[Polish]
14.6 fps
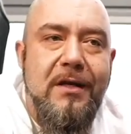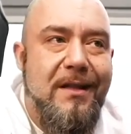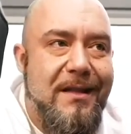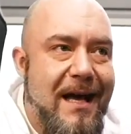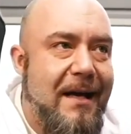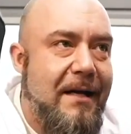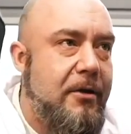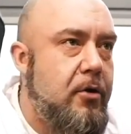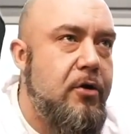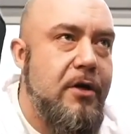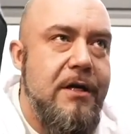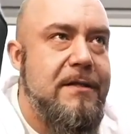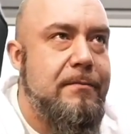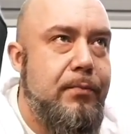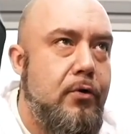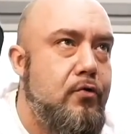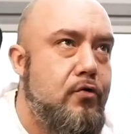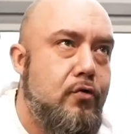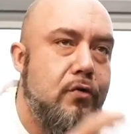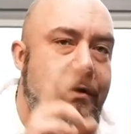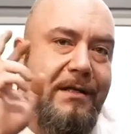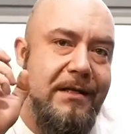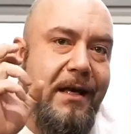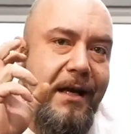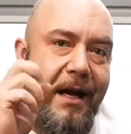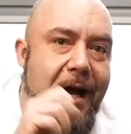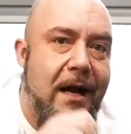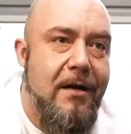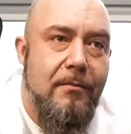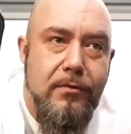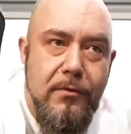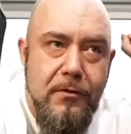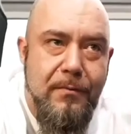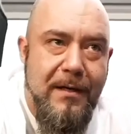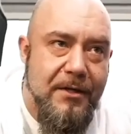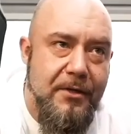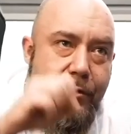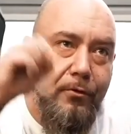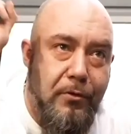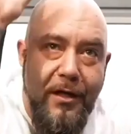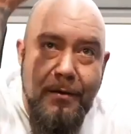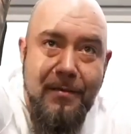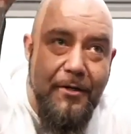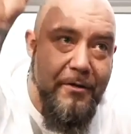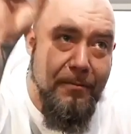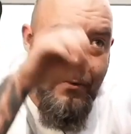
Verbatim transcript: Tak, i to nie jest bonus, który jest nierealny, bo zobaczcie, tutaj macie